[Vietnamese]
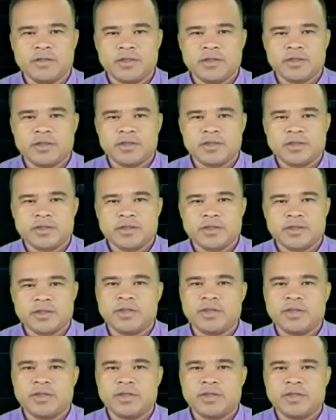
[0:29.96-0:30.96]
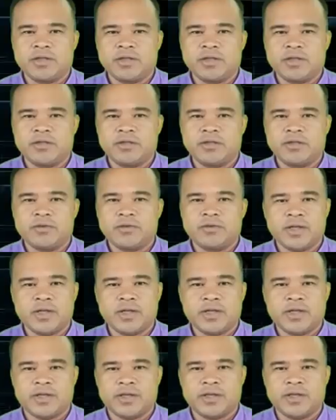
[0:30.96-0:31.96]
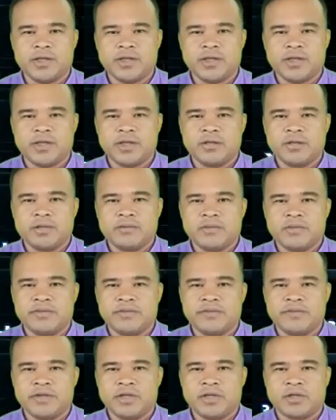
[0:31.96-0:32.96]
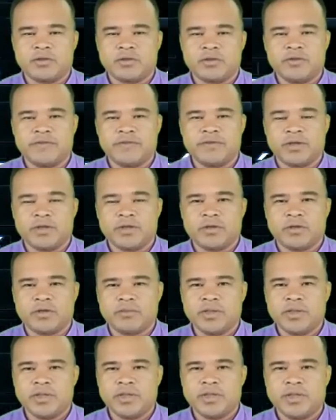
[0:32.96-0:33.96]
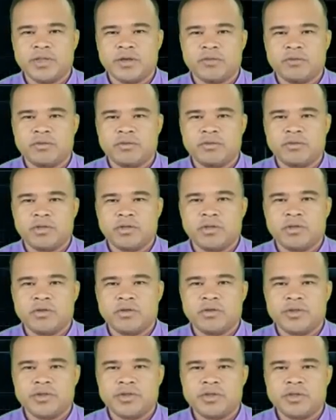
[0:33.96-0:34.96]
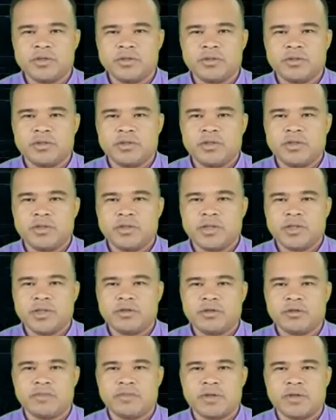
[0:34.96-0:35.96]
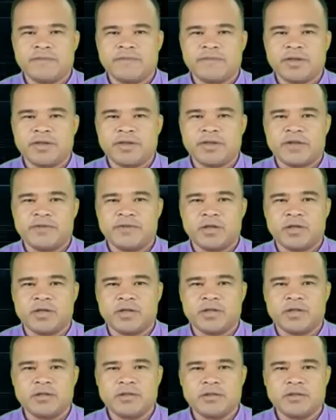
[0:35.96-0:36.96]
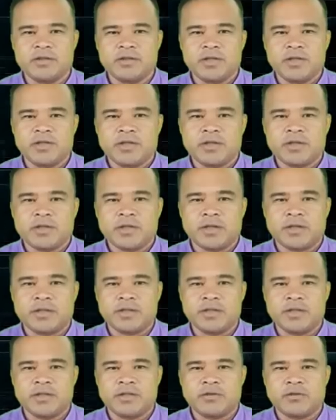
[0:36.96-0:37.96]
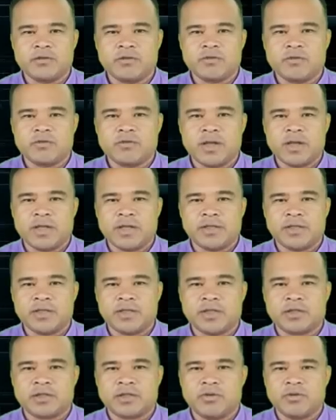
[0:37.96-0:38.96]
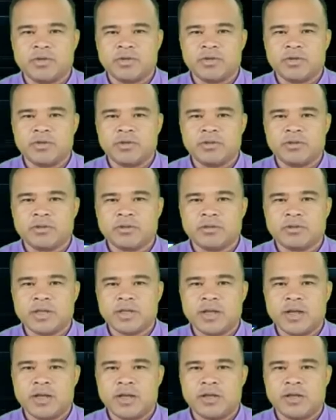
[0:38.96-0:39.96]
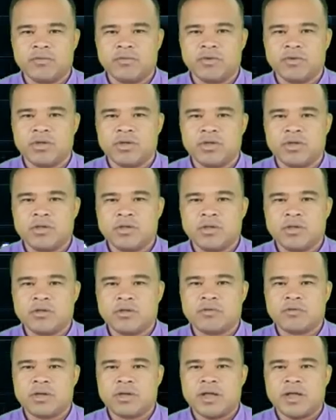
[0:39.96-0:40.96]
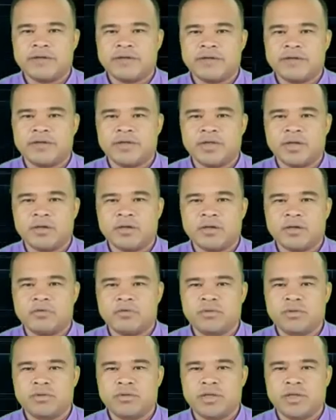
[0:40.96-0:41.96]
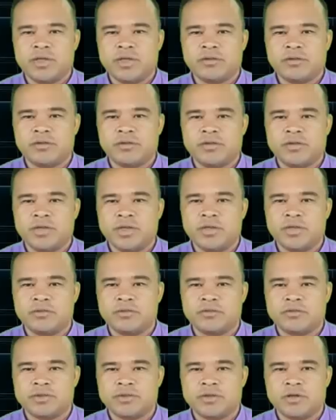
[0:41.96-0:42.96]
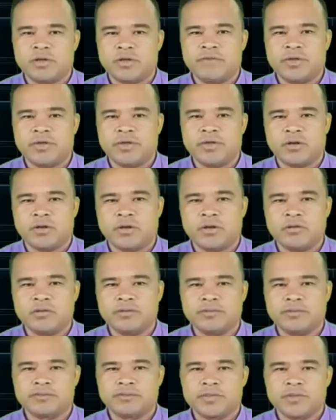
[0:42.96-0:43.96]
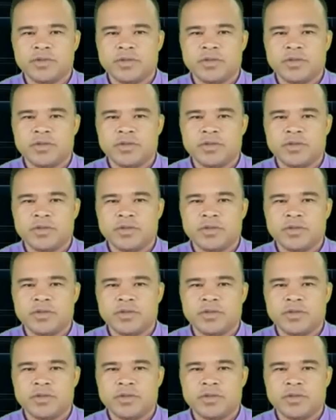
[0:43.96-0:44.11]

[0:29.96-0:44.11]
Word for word: Sở dĩ tôi gọi nó là thằng Kiên, bởi tôi và nó biết nhau. Hồi trước khi còn bám váy vợ ở Đức, Thằng Kiên có qua lại nhà tôi, đã ăn uống, qua lại với nhau, nên tôi rõ về nó.